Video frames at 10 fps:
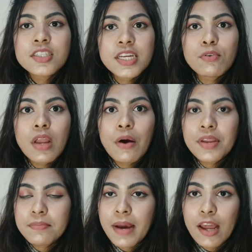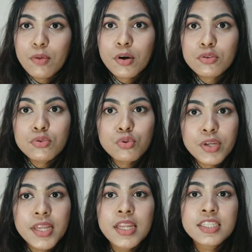সেগুলো অনেক ভালো মতন
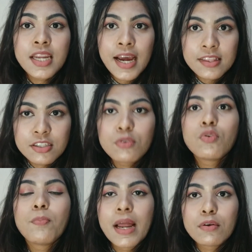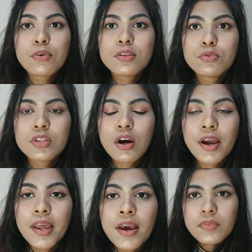ধুয়ে নিজের হাতটাও খুব ভালো করে ধুতে হয়